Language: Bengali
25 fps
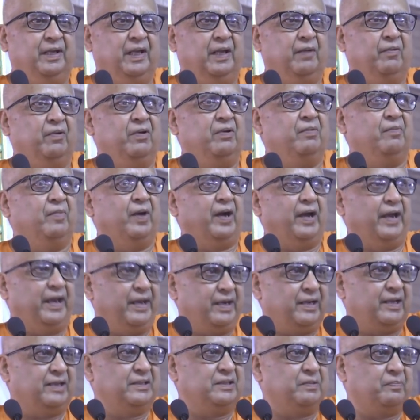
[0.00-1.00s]
এবং
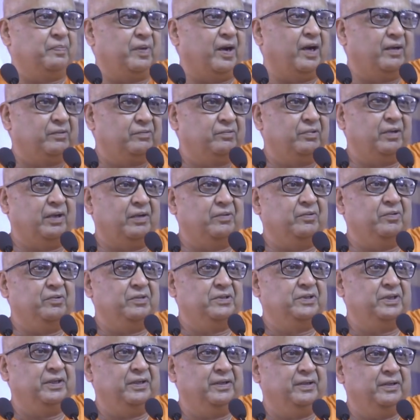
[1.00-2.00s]
মায়ের কাছে প্রার্থনা
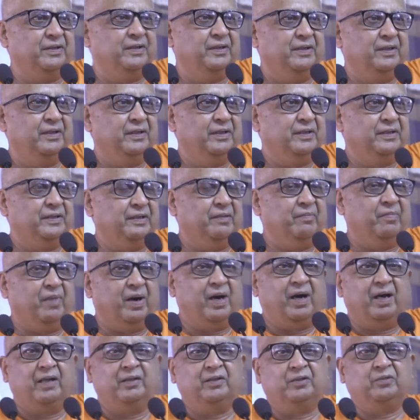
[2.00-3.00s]
করছেন যে
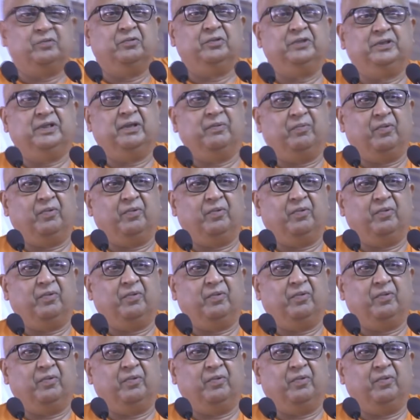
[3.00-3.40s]
মা তুই যে